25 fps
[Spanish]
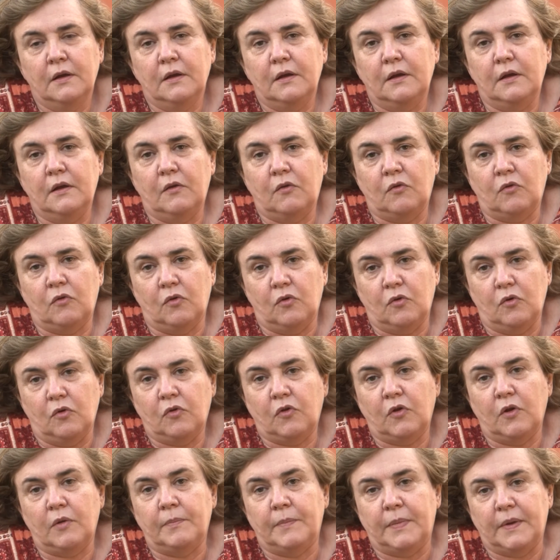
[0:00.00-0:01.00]
y son
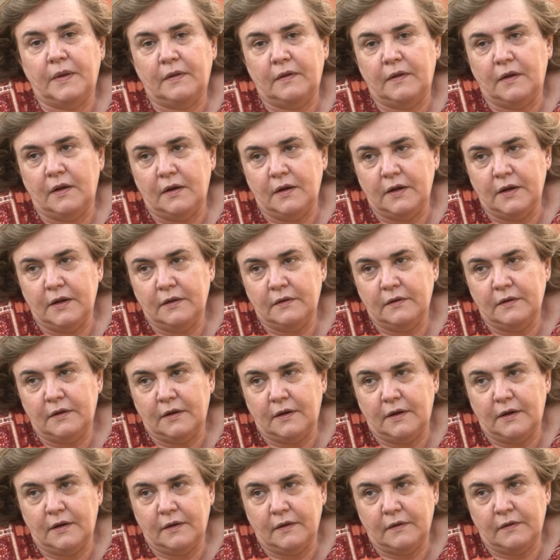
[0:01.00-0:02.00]
los
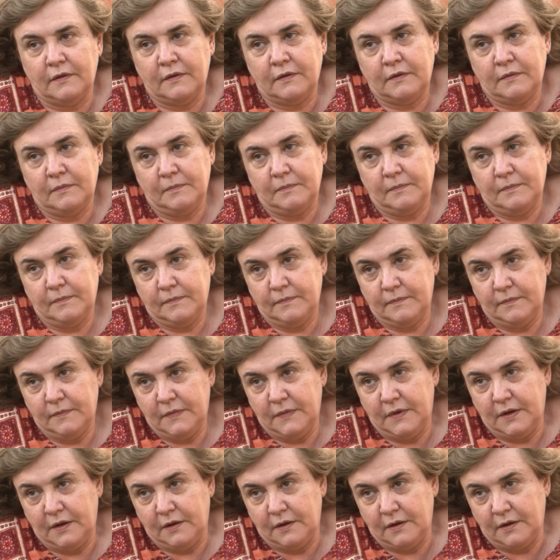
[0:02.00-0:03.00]
especialistas
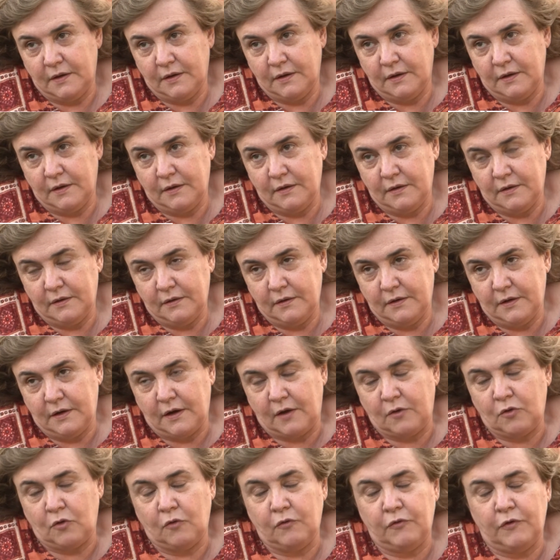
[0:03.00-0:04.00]
de,
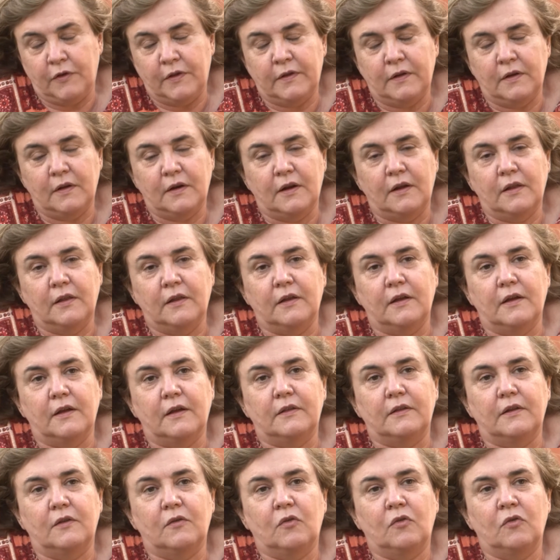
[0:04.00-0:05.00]
las oficinas de
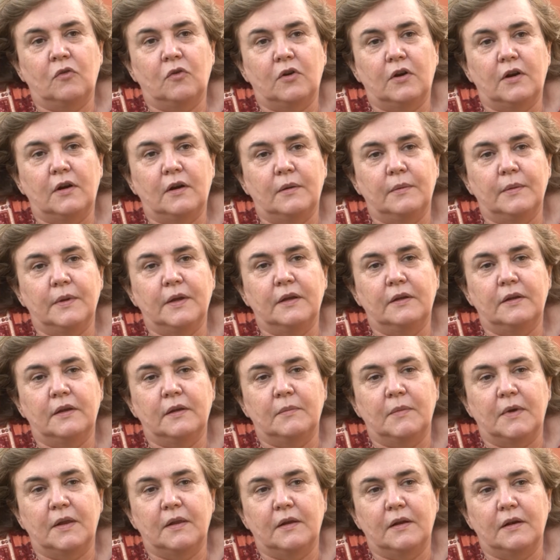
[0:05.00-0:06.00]
atención a la
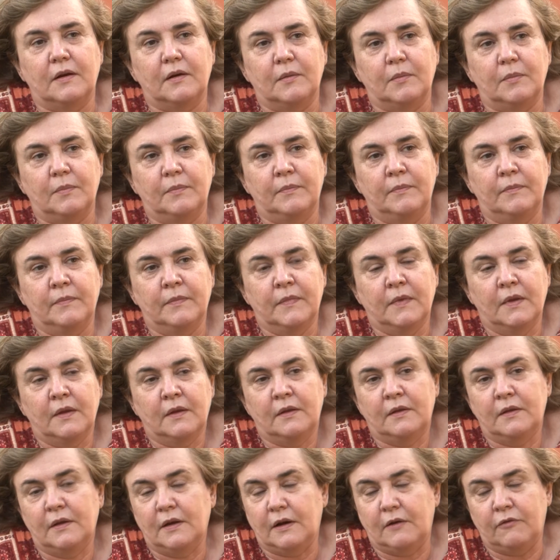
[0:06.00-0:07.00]
víctima de
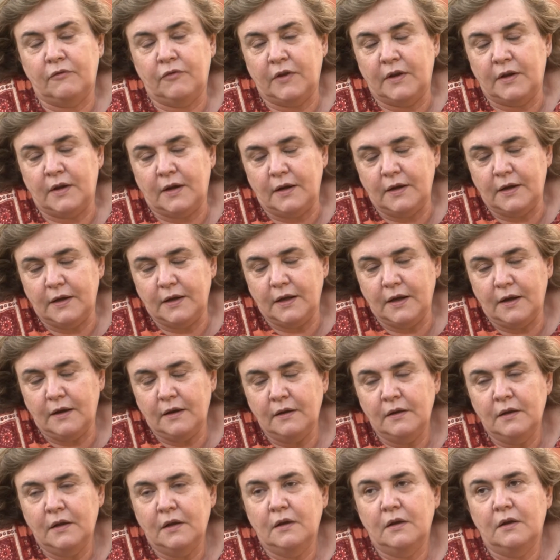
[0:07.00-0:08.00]
la
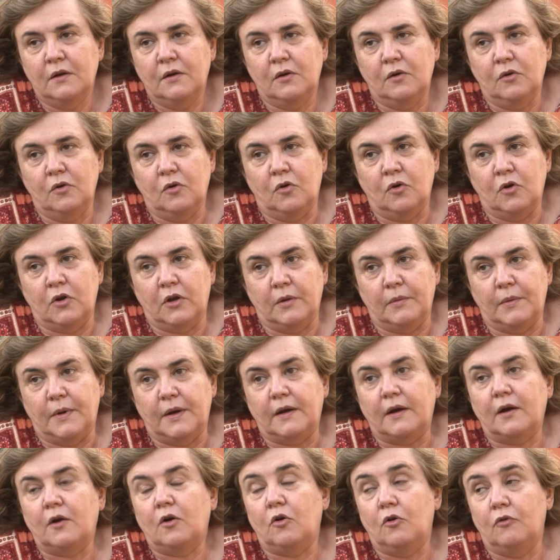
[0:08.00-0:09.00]
Fiscalía los que
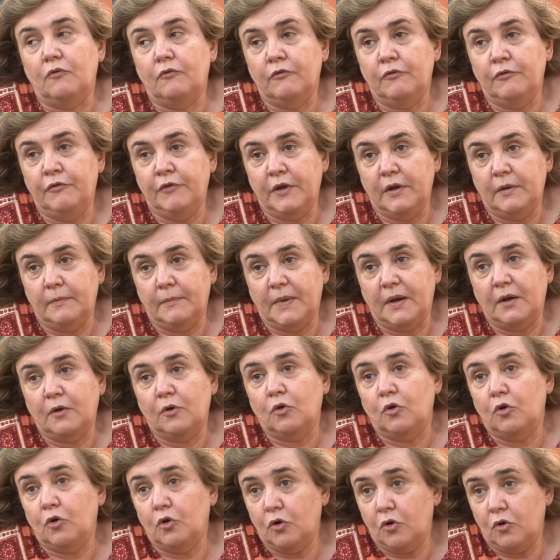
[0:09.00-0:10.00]
van a confirmar
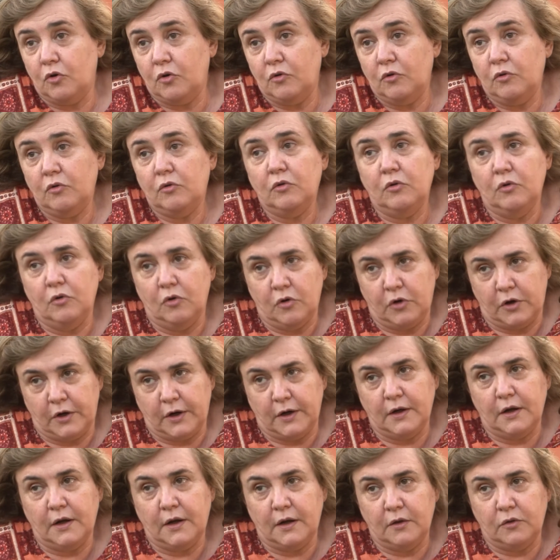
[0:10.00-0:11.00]
o no los
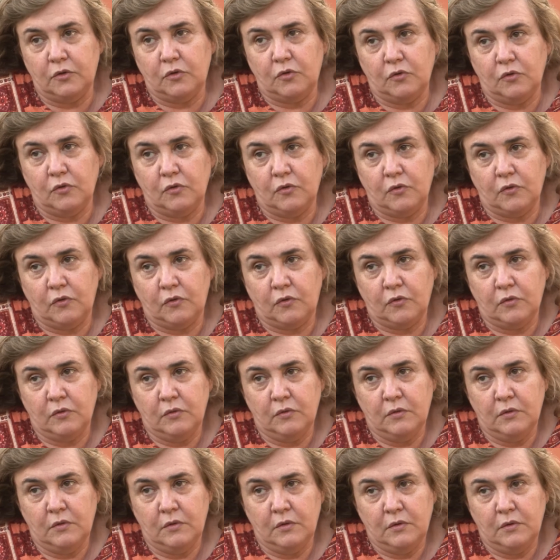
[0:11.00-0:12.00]
relatos
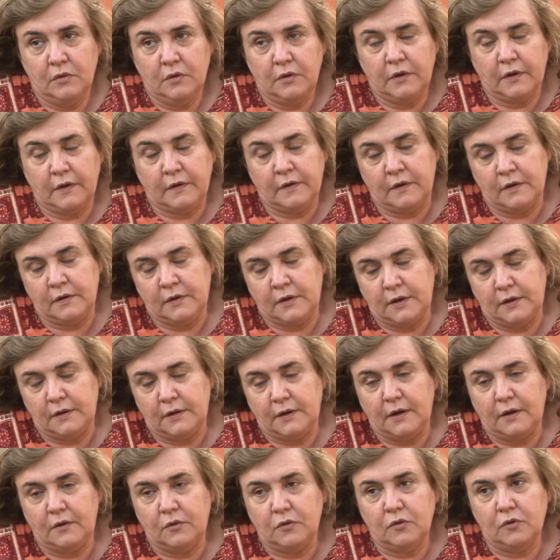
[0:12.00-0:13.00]
que se están
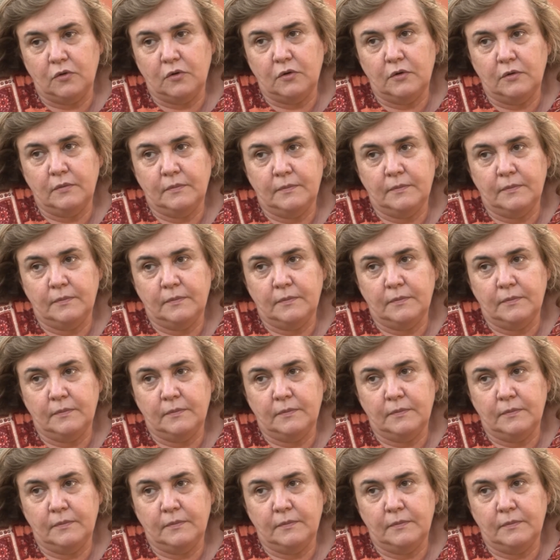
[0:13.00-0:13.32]
dando. ¿no?